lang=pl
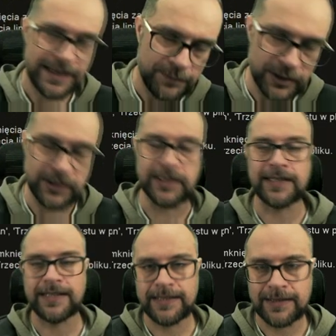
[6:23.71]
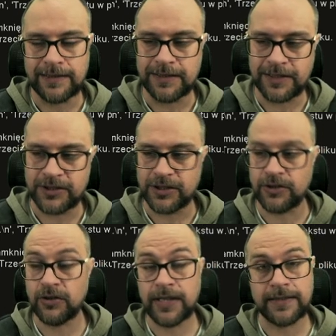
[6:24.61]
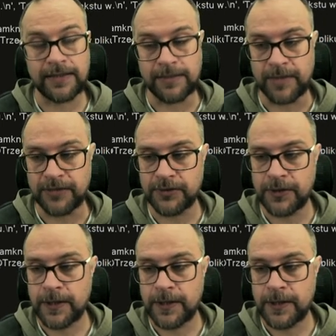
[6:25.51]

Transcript: przecinek, linia 3, kolejne elementy.